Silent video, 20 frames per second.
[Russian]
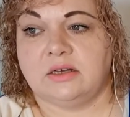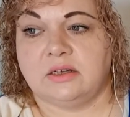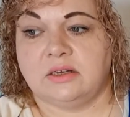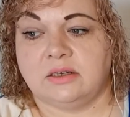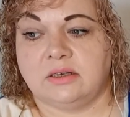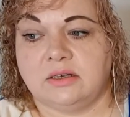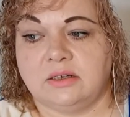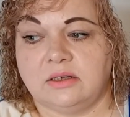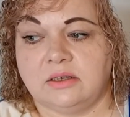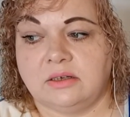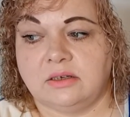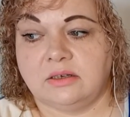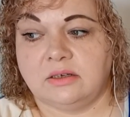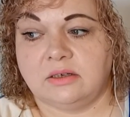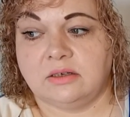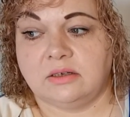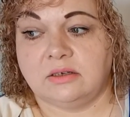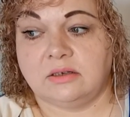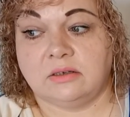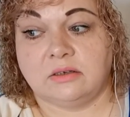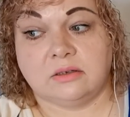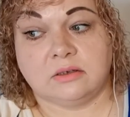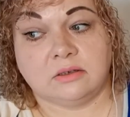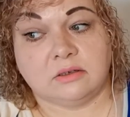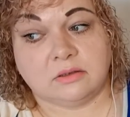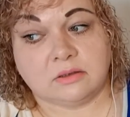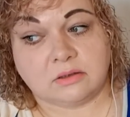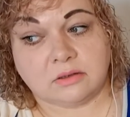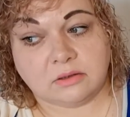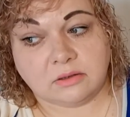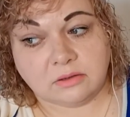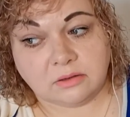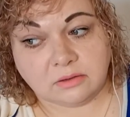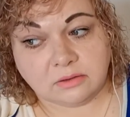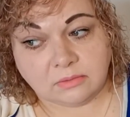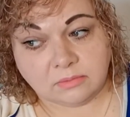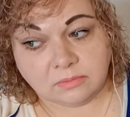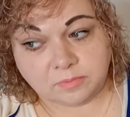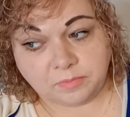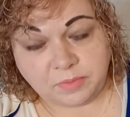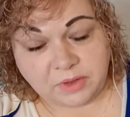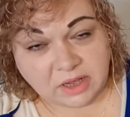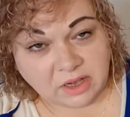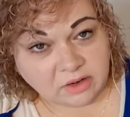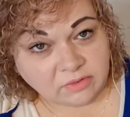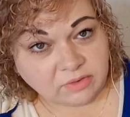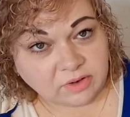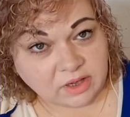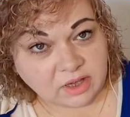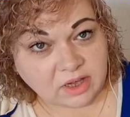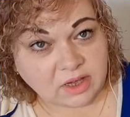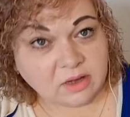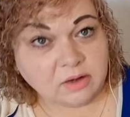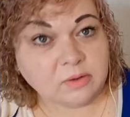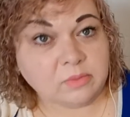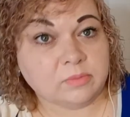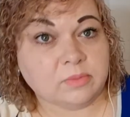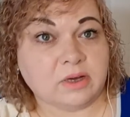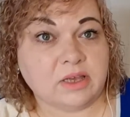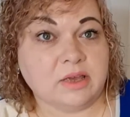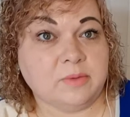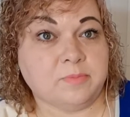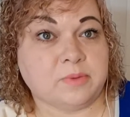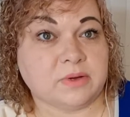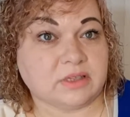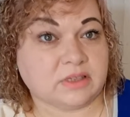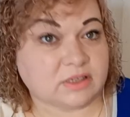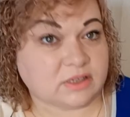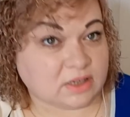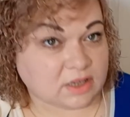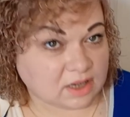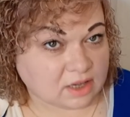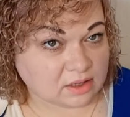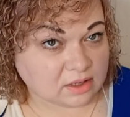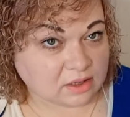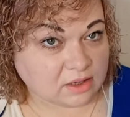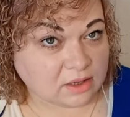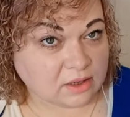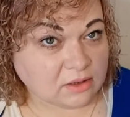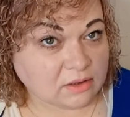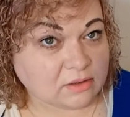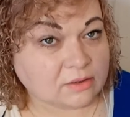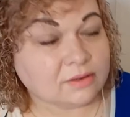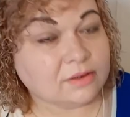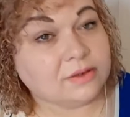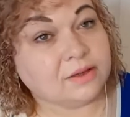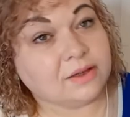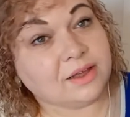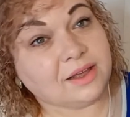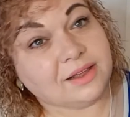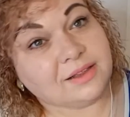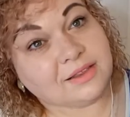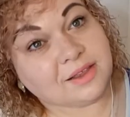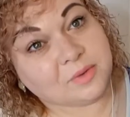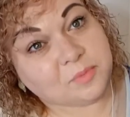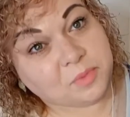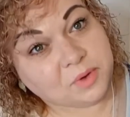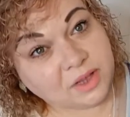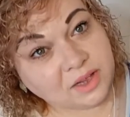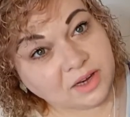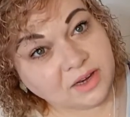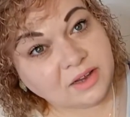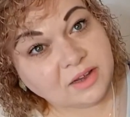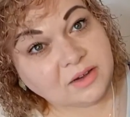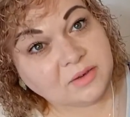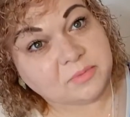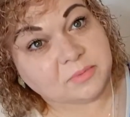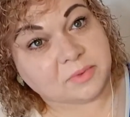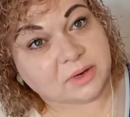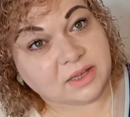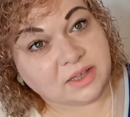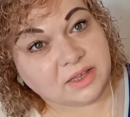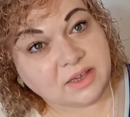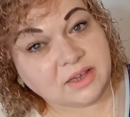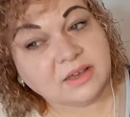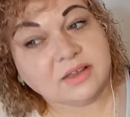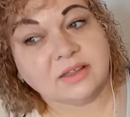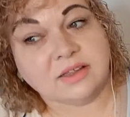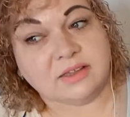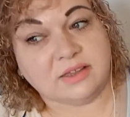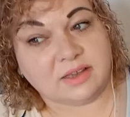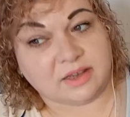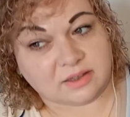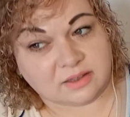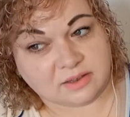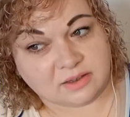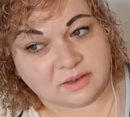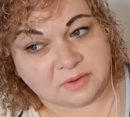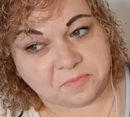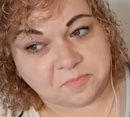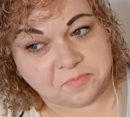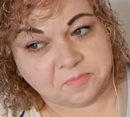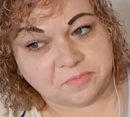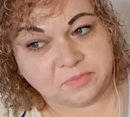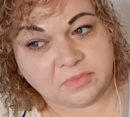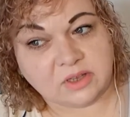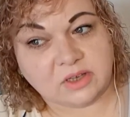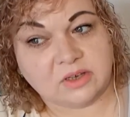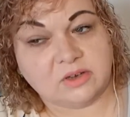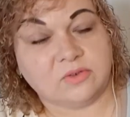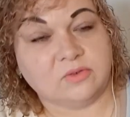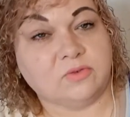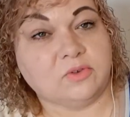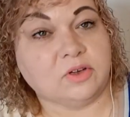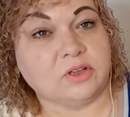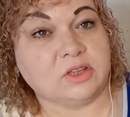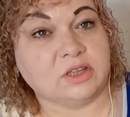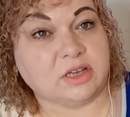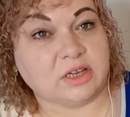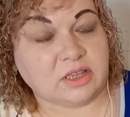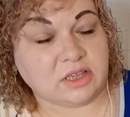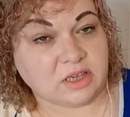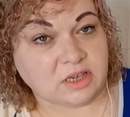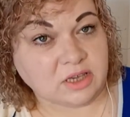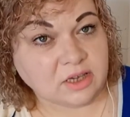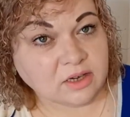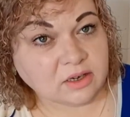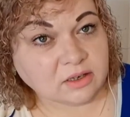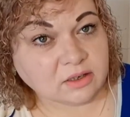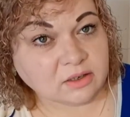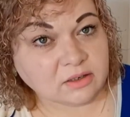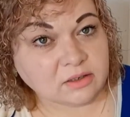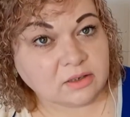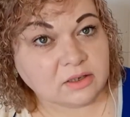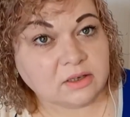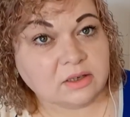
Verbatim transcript: Э, первые мои пациенты это были мои детки. Вот на них